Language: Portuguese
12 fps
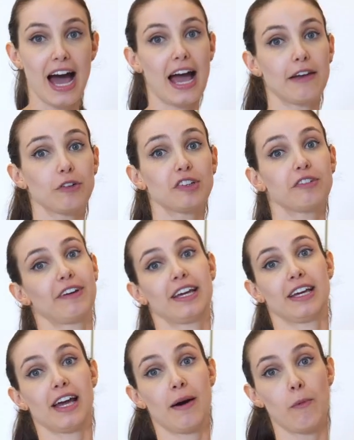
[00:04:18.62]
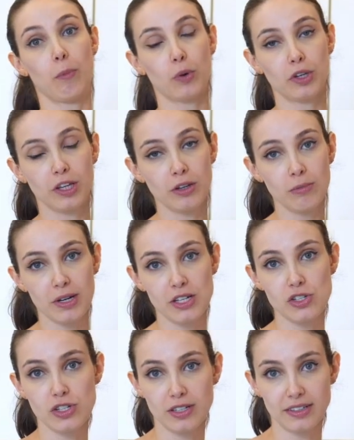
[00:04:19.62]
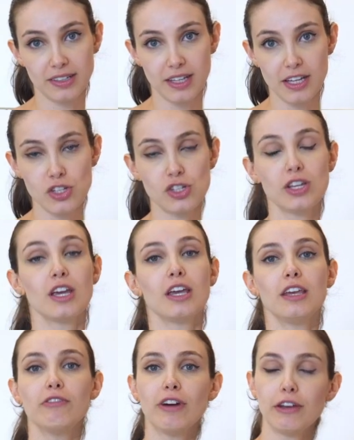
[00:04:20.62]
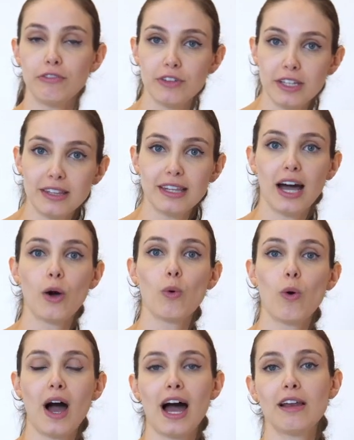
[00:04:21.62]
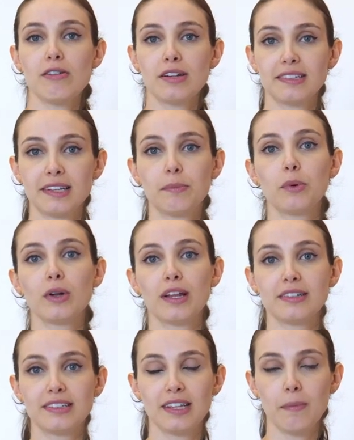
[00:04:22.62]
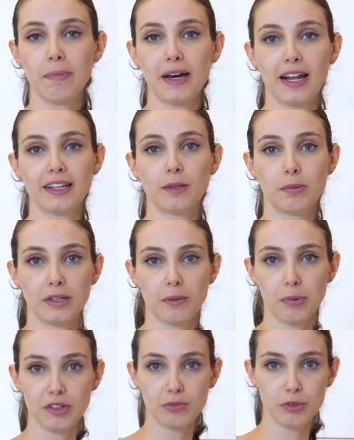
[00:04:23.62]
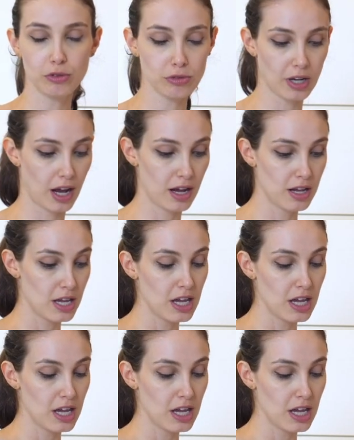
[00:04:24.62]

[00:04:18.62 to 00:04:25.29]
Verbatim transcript: aí você vai regar um pouquinho mais de azeite e vai fritar o alho e a cebola separada para depois misturar.